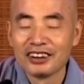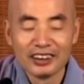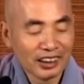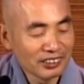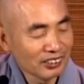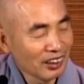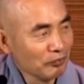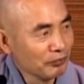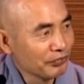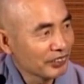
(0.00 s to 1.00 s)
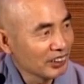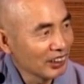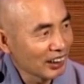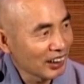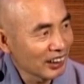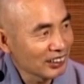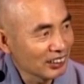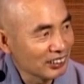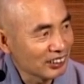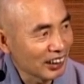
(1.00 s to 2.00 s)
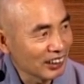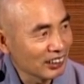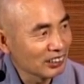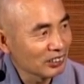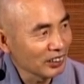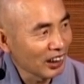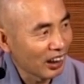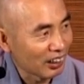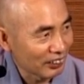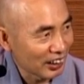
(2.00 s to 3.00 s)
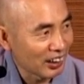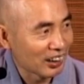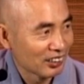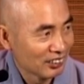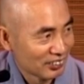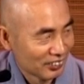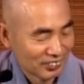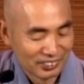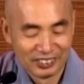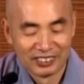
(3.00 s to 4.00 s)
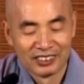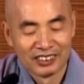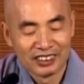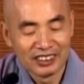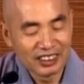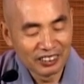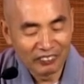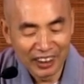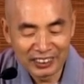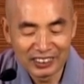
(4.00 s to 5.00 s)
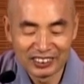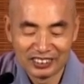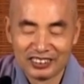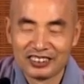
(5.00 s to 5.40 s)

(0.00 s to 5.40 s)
那就是他母亲要给他选择一个最好的一个环境，